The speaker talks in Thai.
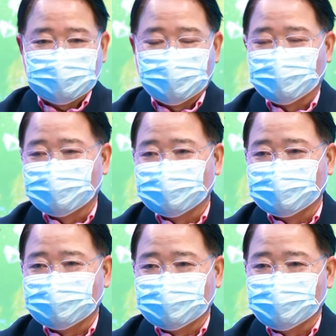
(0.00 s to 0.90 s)
ตบ
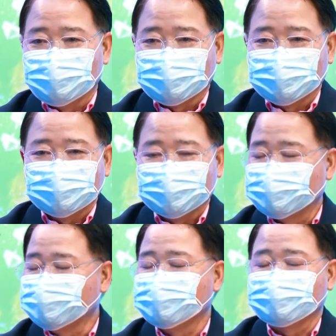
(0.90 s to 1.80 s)
ลูกนี้อะไร
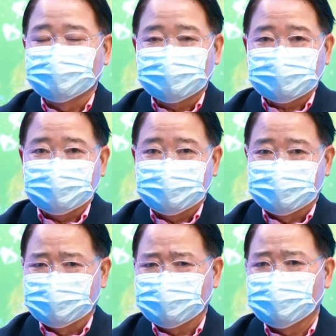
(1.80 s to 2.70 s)
อย่างเงี้ย
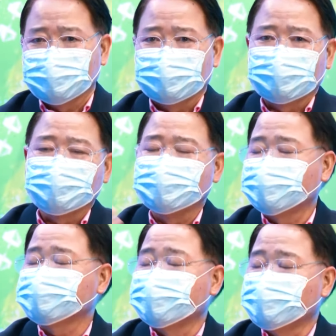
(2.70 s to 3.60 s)
เราก็มี
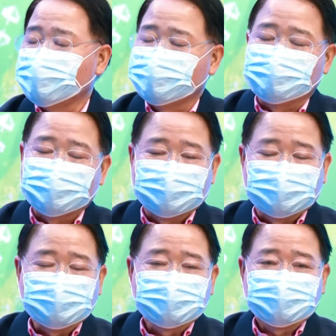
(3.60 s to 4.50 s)
ทักษะวอลเลย์อยู่แล้ว
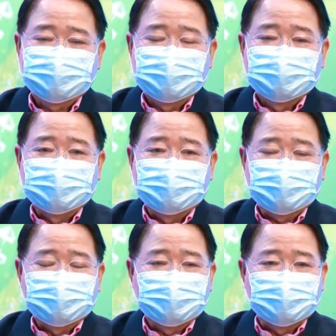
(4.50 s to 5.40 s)
แล้
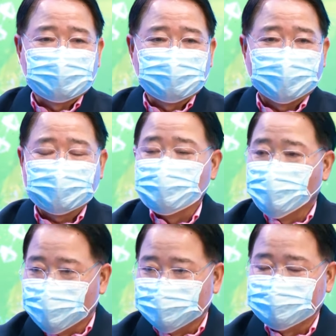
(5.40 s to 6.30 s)
วก็ภาคม
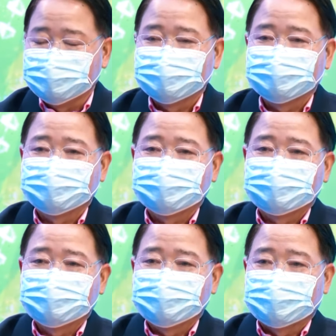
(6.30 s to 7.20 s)
วย
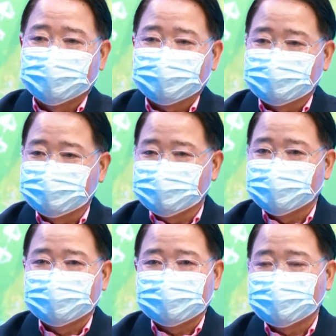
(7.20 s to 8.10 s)
ภาคกรี
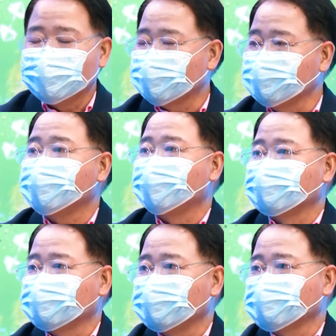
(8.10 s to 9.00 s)
ธาภาคหลายอย่าง
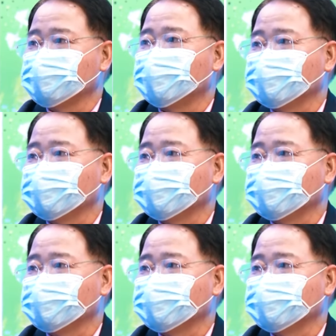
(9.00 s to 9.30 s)
ภาคทุกอ